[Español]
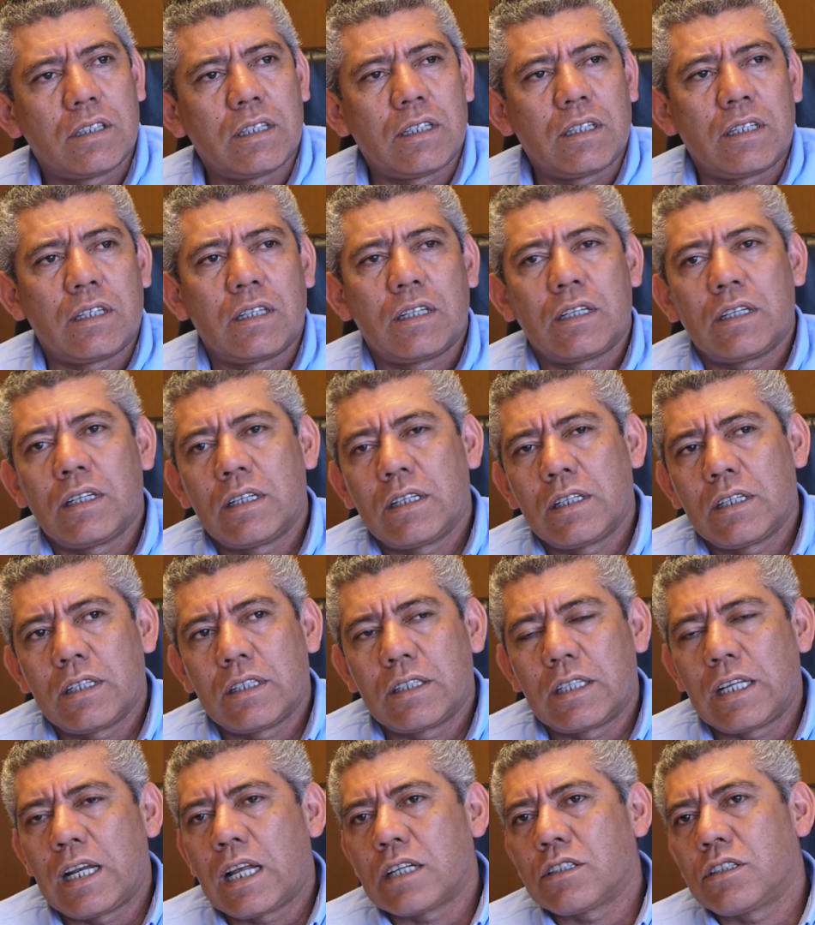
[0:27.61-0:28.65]

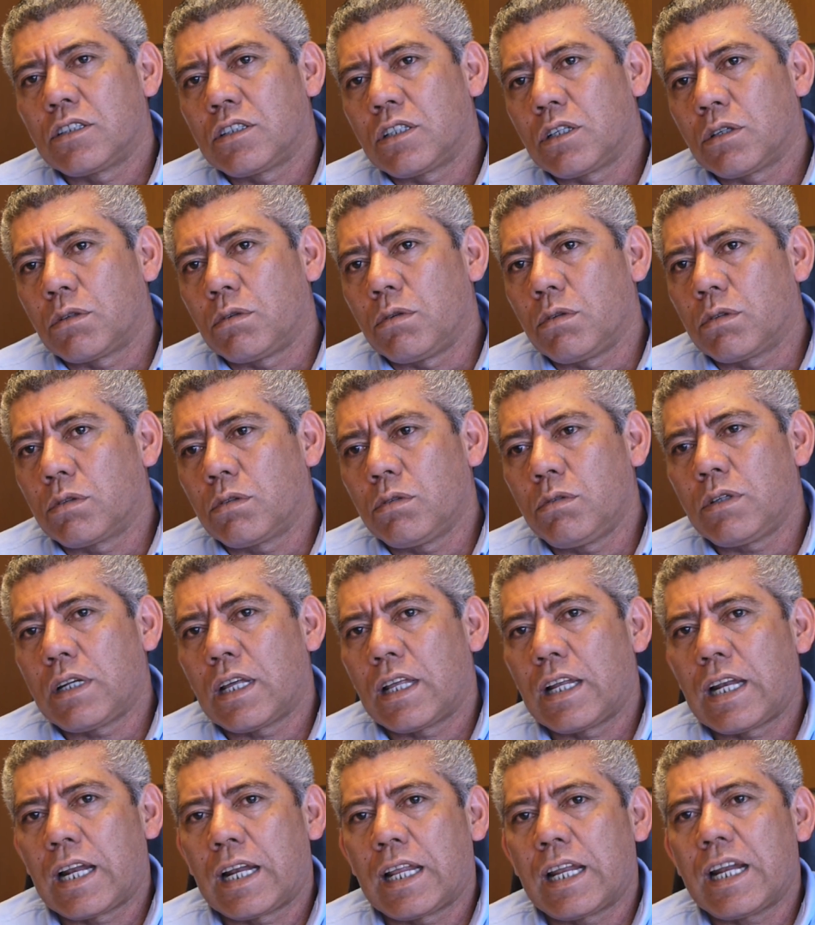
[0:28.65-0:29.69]
de, la
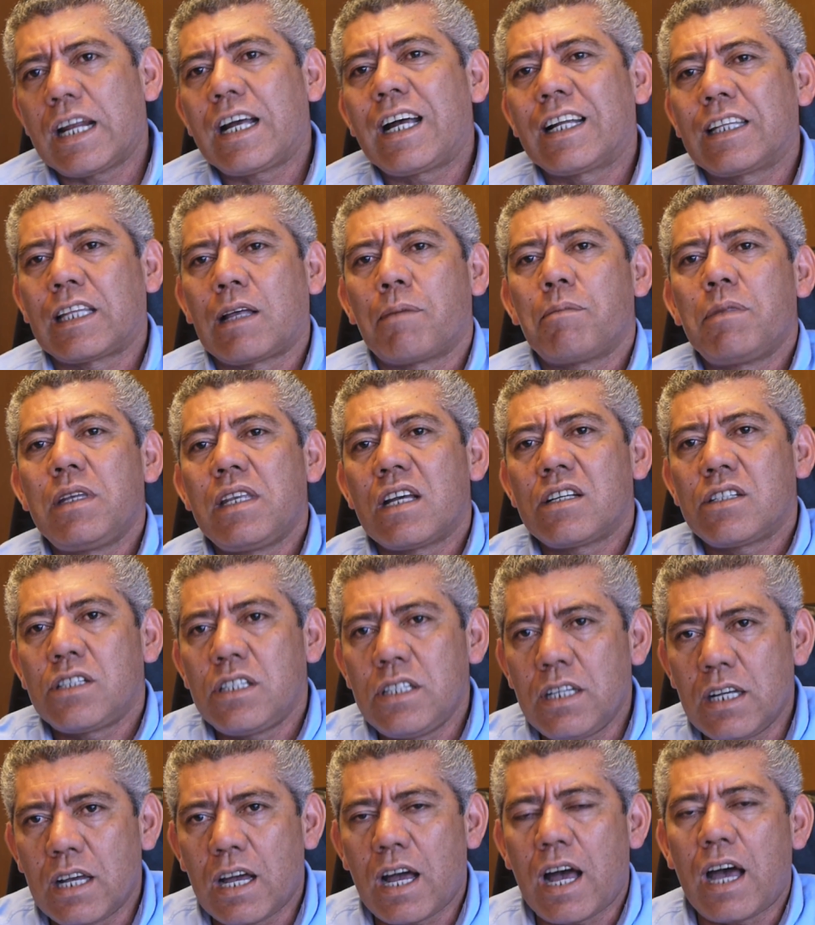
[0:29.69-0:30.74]
citricultura, de la naranja, también
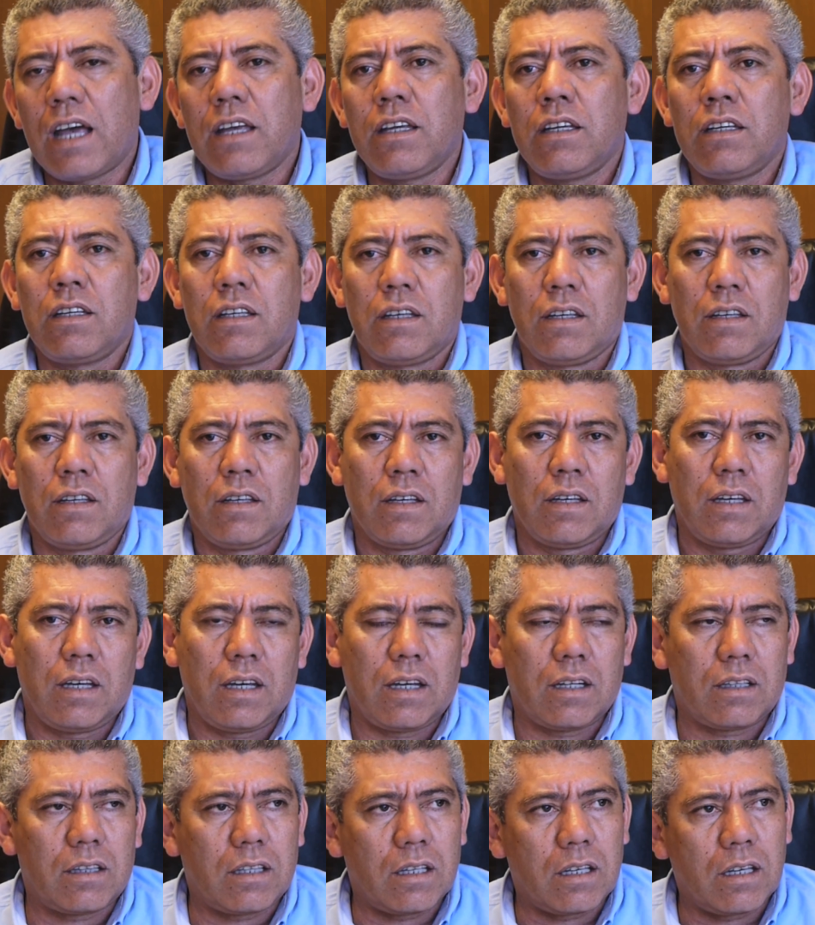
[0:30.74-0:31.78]
allí hay
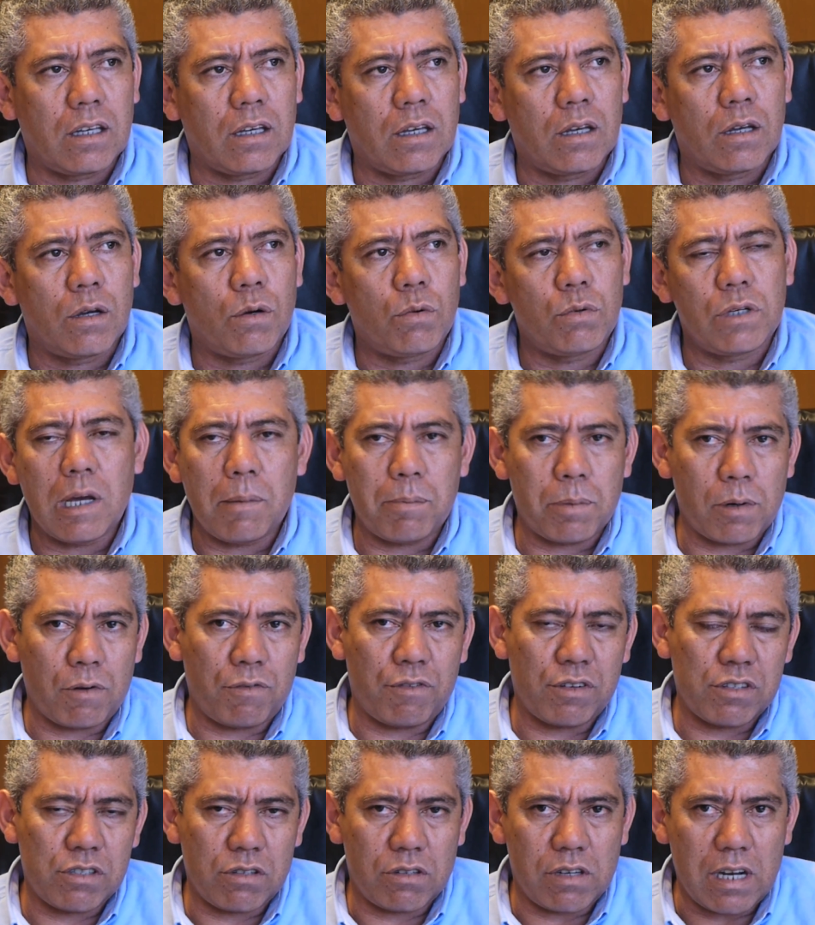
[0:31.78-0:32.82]
este, una
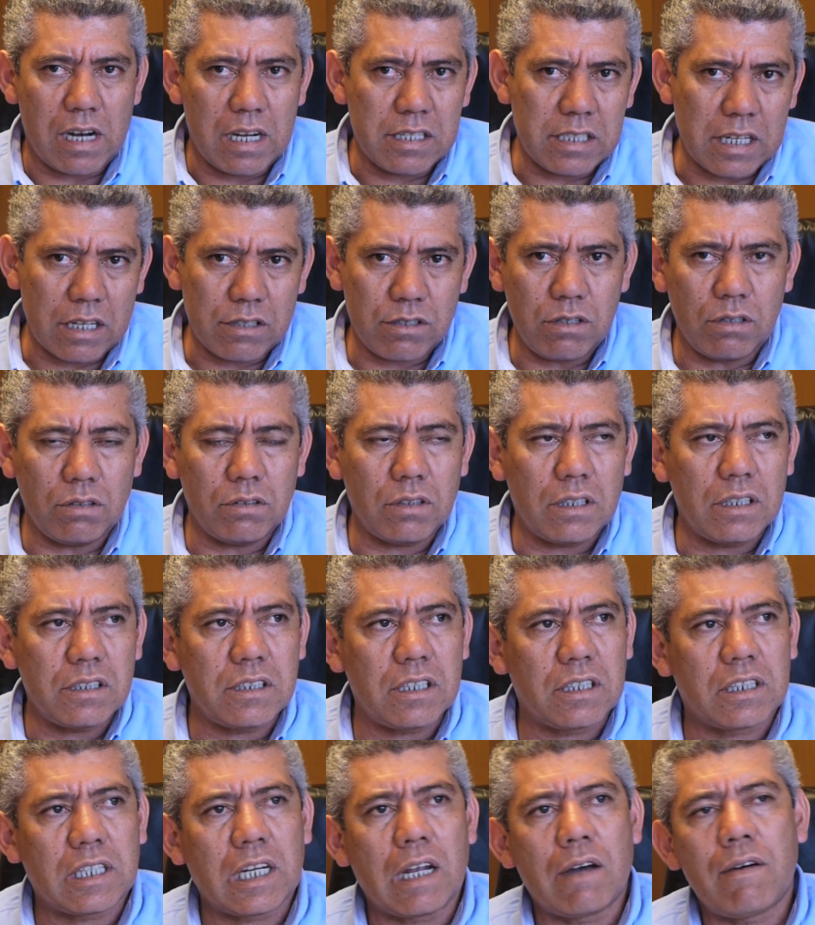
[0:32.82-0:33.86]
profesionalización de
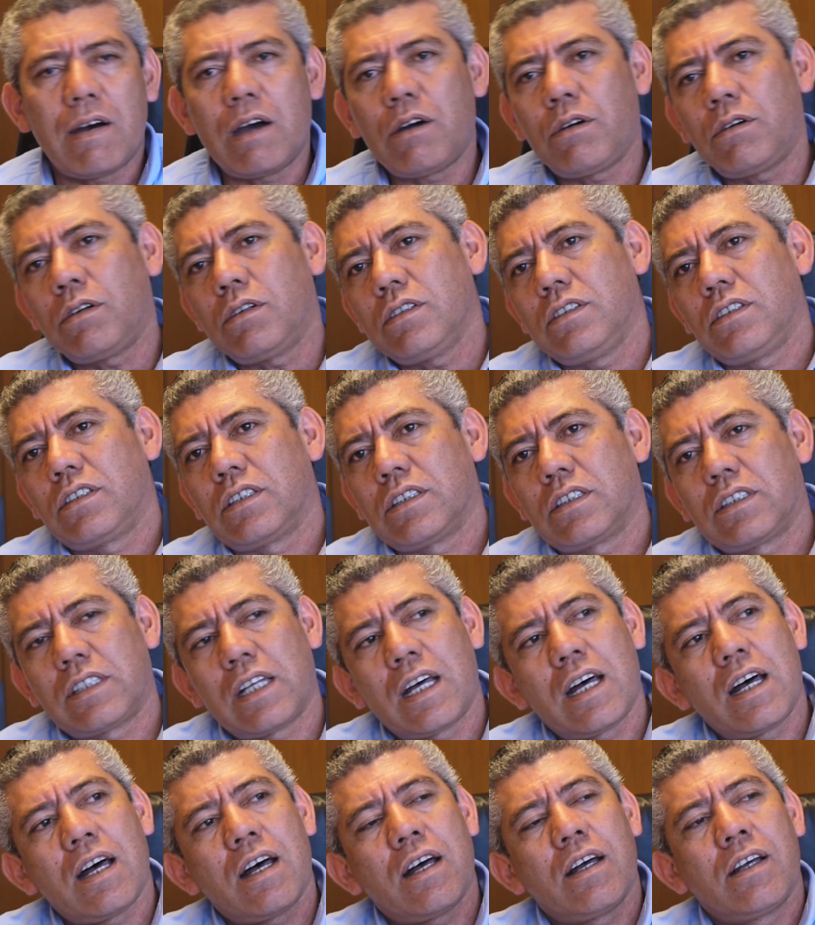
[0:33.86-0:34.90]
ese trabajo y se
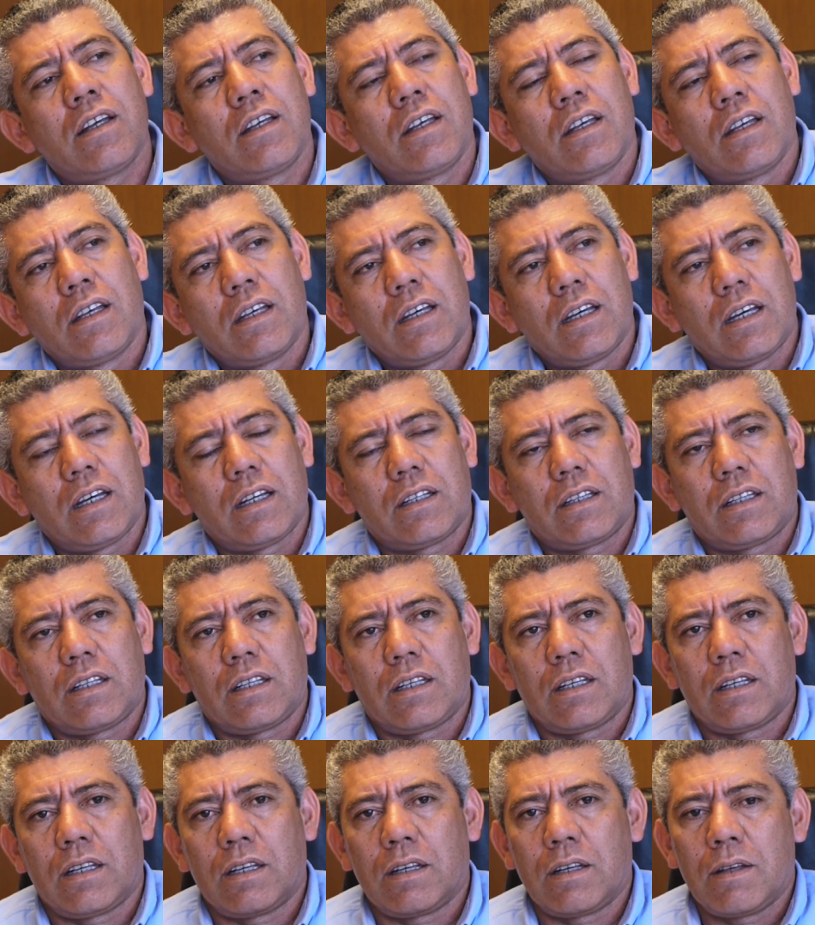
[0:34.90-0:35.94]
está
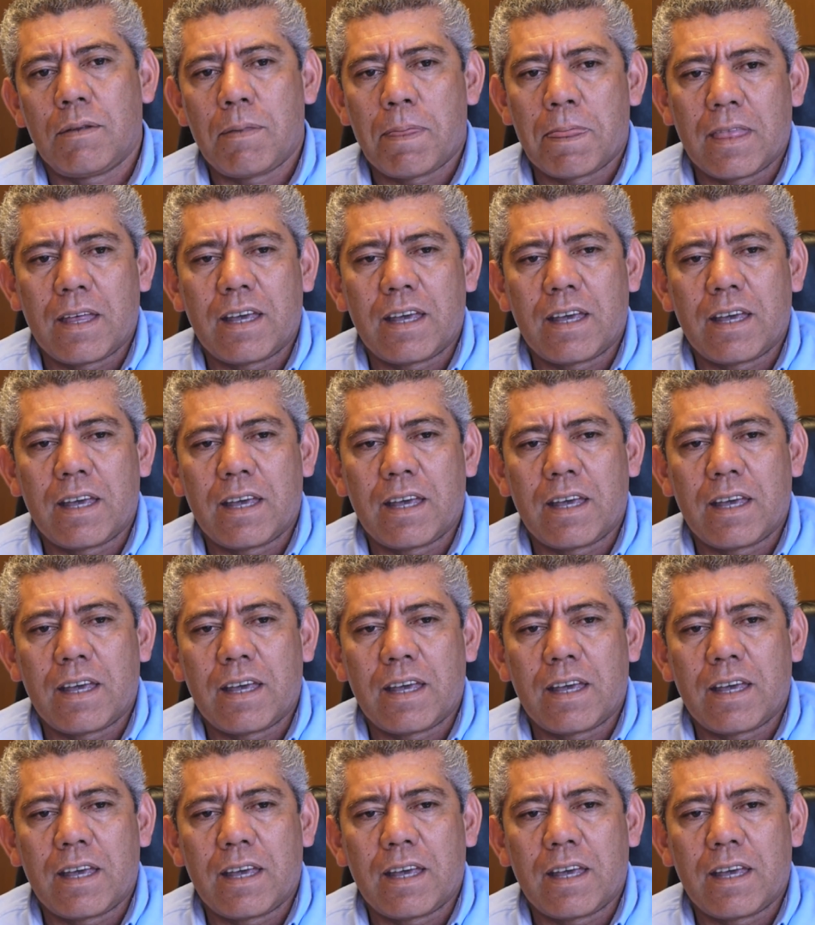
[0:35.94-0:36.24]
este,